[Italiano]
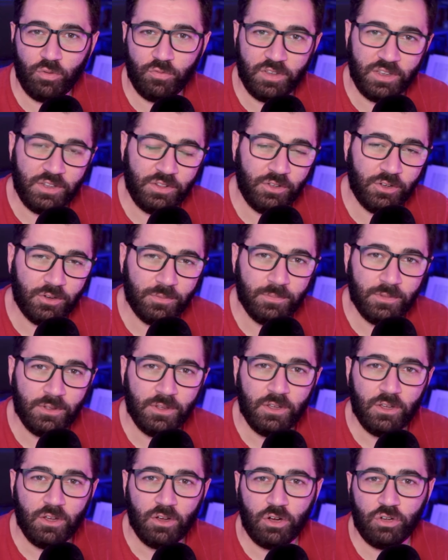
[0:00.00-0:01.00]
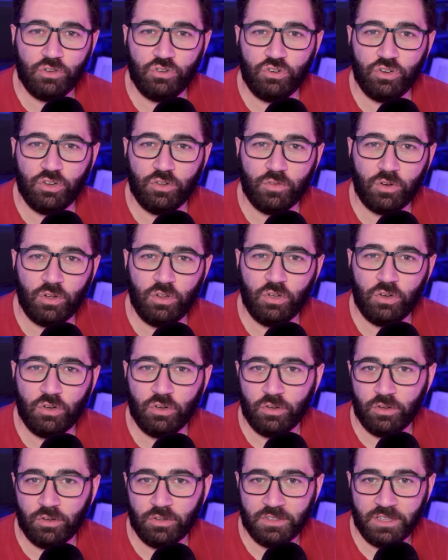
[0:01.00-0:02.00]
video. Oggi
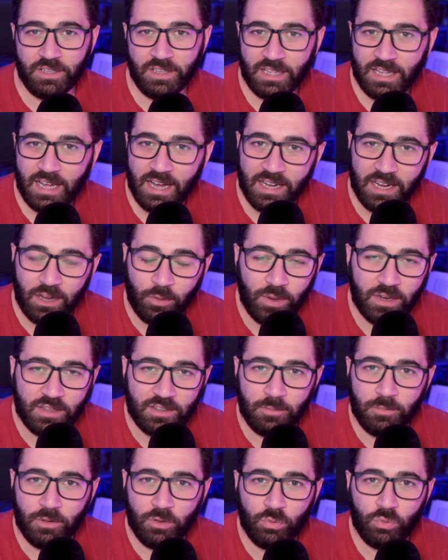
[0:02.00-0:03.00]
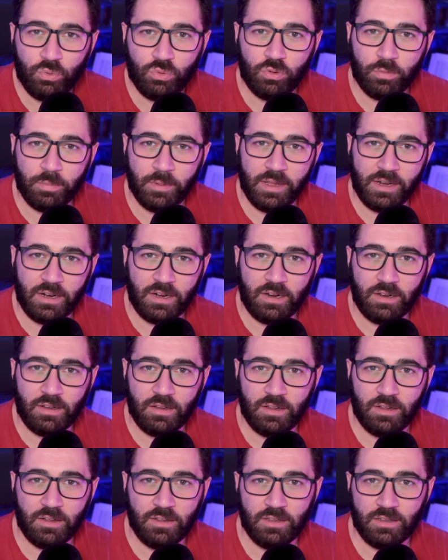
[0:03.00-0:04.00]
voglio dedicare qualche minuto per
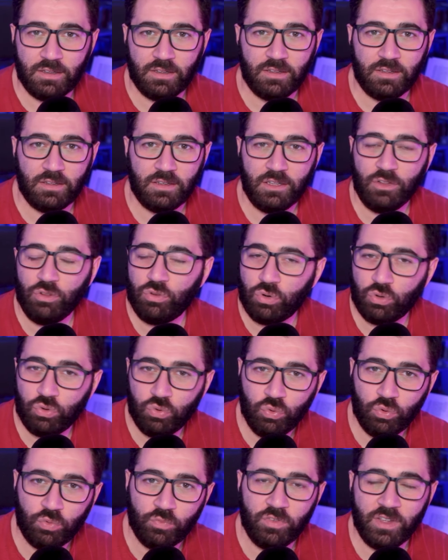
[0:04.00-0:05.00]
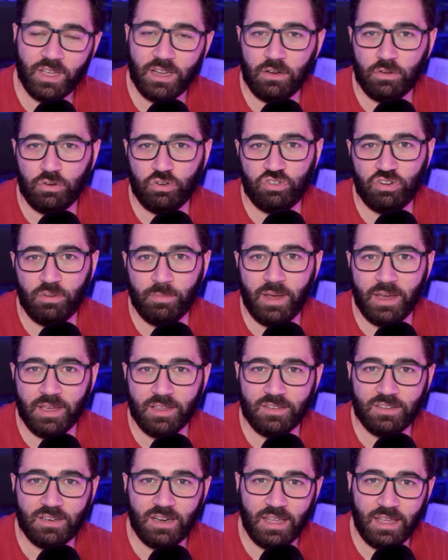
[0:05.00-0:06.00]
eh, introdurvi allo Shema
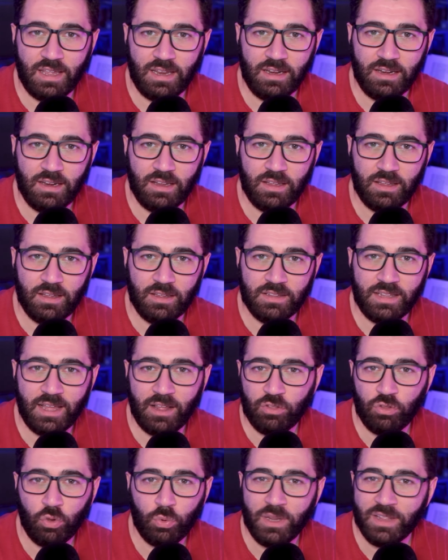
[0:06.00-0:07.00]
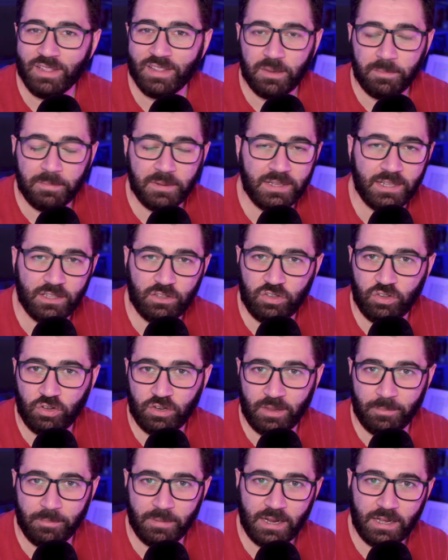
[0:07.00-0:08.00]
Israel eh, dando un'interpretazione
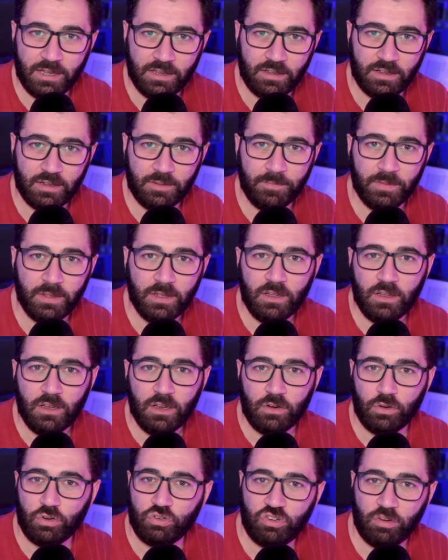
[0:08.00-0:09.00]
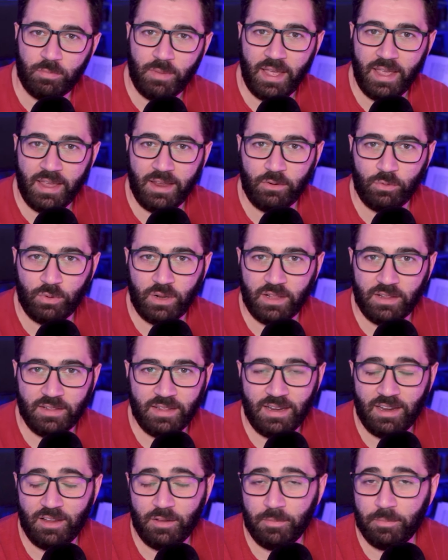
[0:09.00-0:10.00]
ebraica. Lo Shema è una
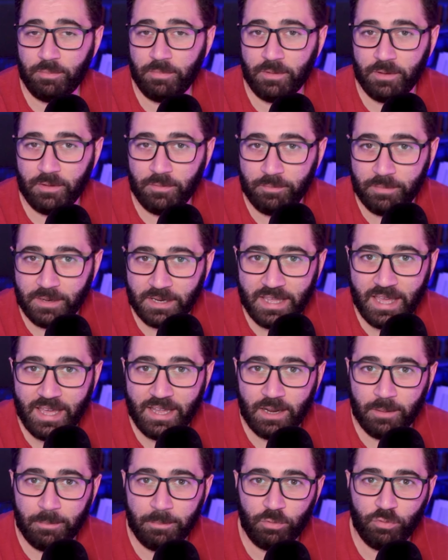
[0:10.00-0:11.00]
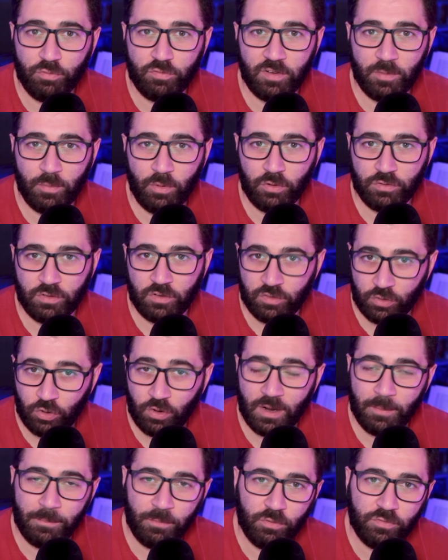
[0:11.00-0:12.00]
delle eh, preghiere più famose, se non
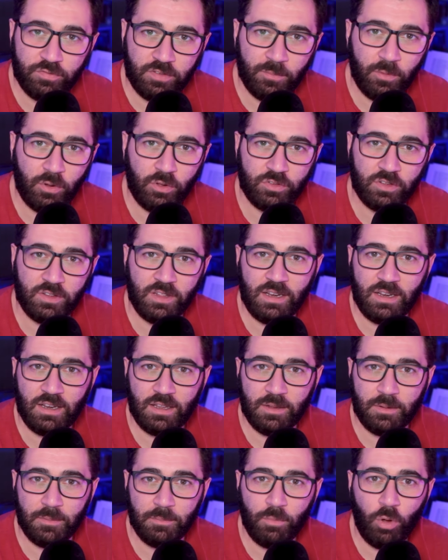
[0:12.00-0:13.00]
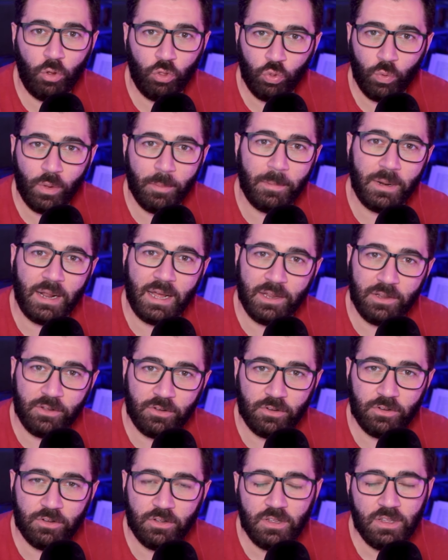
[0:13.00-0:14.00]
la più famosa del mondo
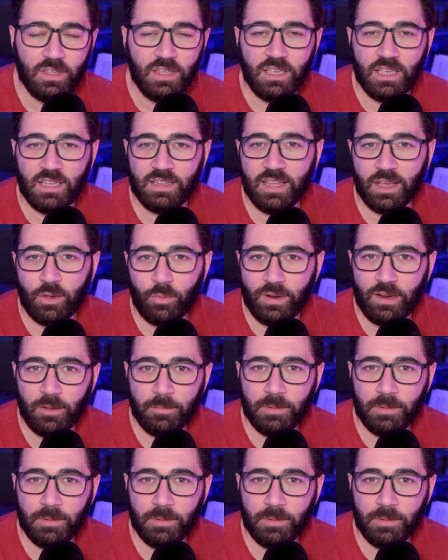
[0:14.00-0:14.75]
ebraico, ed è quella